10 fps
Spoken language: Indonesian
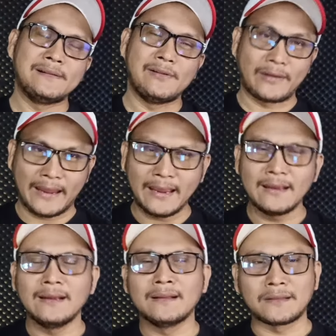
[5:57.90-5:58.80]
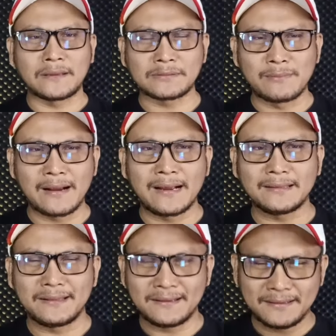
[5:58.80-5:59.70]
Oke, okay? tetap
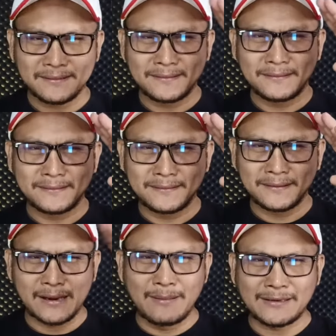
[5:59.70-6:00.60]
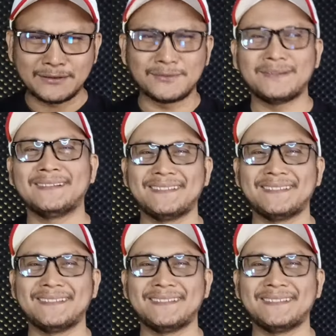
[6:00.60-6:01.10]
semangat. God bless you.